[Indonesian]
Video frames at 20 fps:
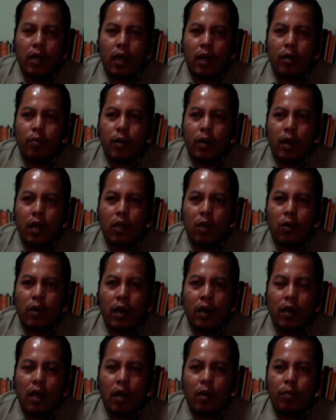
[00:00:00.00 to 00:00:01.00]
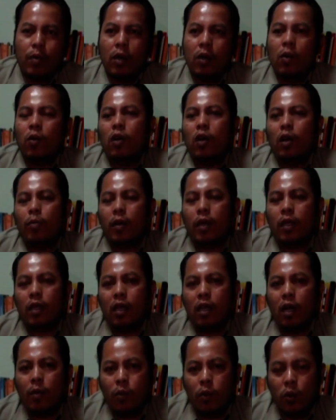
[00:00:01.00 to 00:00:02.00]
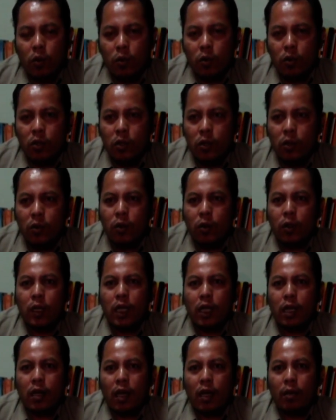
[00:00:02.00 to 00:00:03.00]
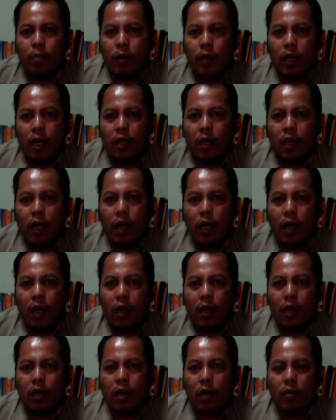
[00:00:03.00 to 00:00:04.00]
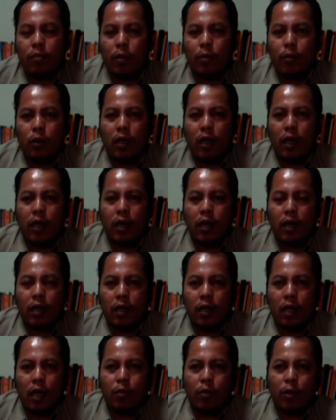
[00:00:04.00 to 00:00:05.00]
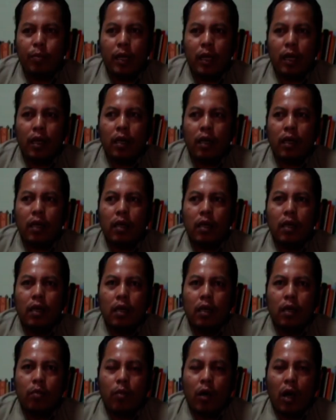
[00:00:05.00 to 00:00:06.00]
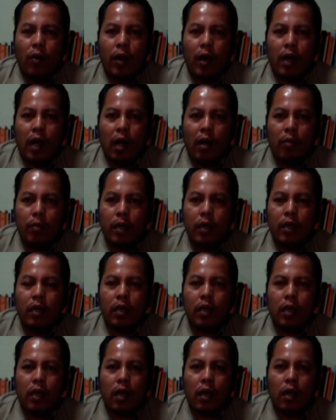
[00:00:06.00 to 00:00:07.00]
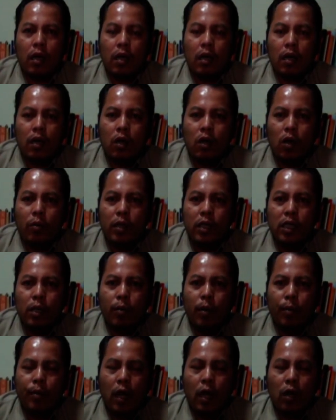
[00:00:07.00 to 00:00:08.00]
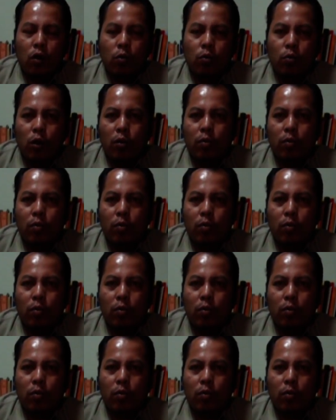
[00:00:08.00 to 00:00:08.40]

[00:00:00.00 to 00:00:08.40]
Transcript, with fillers: peraturan KPU nomor 37 terkait pendataan dan pemutahiran data pemilih, bahwa kami Komisi Pemilihan Umum